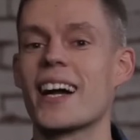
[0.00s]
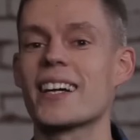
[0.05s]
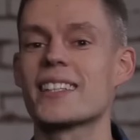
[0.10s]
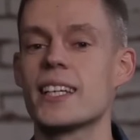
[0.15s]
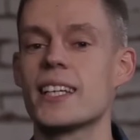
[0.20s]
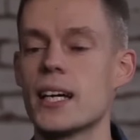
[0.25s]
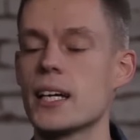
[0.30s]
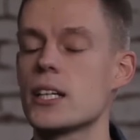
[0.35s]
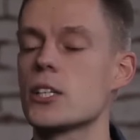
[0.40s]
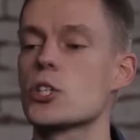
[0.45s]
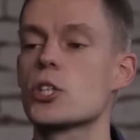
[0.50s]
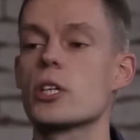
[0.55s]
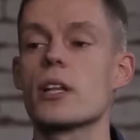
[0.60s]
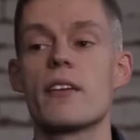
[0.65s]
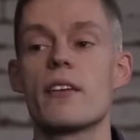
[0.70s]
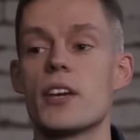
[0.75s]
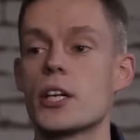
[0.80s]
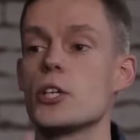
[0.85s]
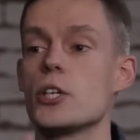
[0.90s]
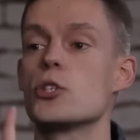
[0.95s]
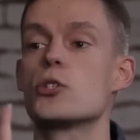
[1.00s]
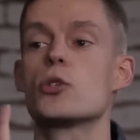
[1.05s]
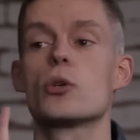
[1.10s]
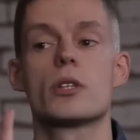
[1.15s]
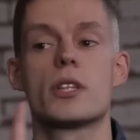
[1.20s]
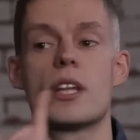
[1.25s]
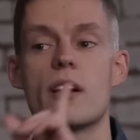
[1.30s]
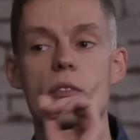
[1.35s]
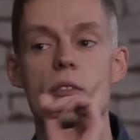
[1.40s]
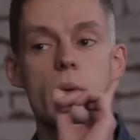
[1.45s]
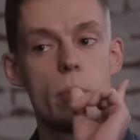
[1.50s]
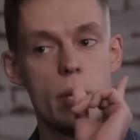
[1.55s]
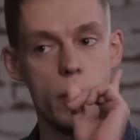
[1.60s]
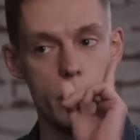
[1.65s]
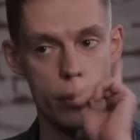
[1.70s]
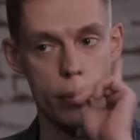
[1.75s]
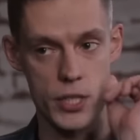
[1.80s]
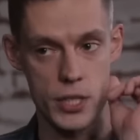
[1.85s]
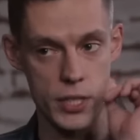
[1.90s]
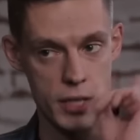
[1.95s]
Когда человек идет на выборы
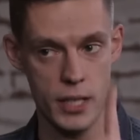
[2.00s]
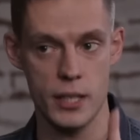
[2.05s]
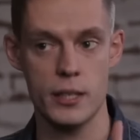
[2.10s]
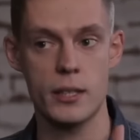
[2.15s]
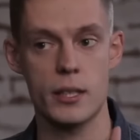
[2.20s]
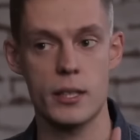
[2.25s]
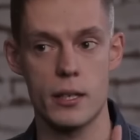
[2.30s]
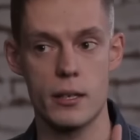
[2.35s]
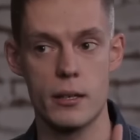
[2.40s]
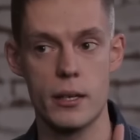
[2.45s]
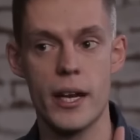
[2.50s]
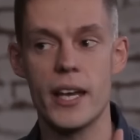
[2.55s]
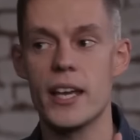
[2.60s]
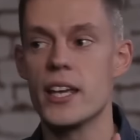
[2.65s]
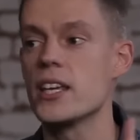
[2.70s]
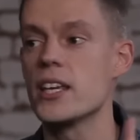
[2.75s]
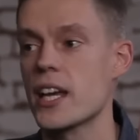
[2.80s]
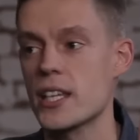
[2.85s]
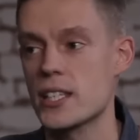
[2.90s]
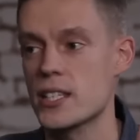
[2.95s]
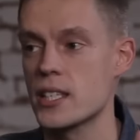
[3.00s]
президента, и я